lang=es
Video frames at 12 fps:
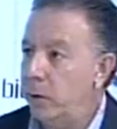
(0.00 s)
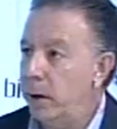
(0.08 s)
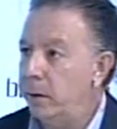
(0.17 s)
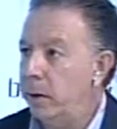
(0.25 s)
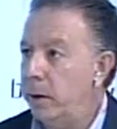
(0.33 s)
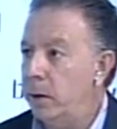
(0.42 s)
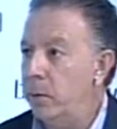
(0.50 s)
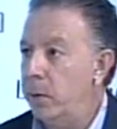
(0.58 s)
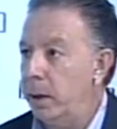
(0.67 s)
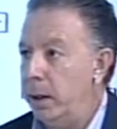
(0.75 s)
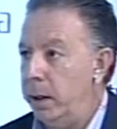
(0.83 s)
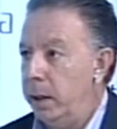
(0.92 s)
quieres decir, ¿no?
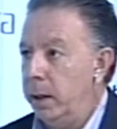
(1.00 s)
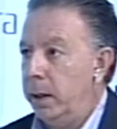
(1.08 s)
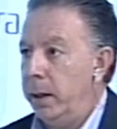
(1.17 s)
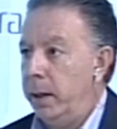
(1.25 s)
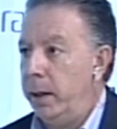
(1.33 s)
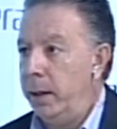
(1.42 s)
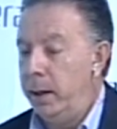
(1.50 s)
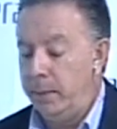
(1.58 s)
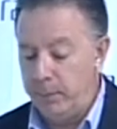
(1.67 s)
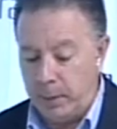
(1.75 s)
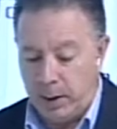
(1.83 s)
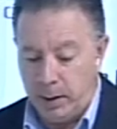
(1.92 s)
Porque claro.
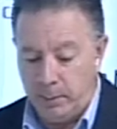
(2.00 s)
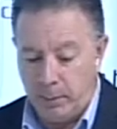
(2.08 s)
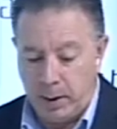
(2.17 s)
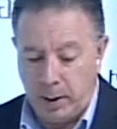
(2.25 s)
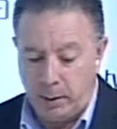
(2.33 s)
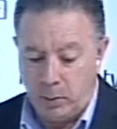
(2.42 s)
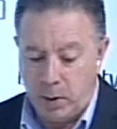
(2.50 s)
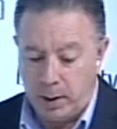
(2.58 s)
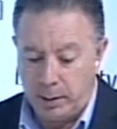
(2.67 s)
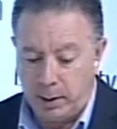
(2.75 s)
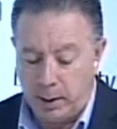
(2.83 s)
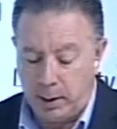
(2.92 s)

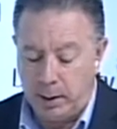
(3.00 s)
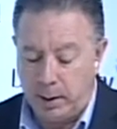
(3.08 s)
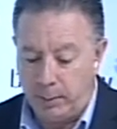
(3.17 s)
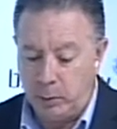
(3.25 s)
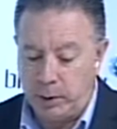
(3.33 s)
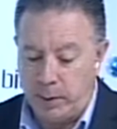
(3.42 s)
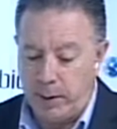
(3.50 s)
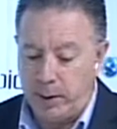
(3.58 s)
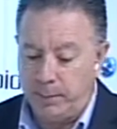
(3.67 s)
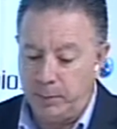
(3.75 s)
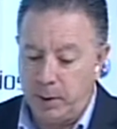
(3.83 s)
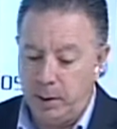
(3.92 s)
García
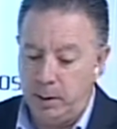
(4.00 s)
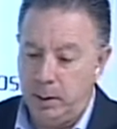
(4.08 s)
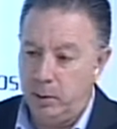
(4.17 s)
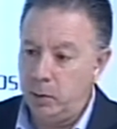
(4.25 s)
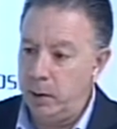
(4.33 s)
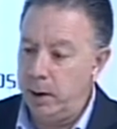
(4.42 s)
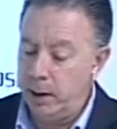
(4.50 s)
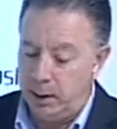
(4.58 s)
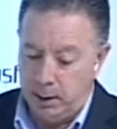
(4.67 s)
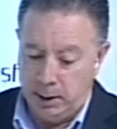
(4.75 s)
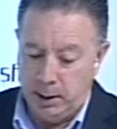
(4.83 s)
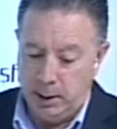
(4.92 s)
apuntaba el otro día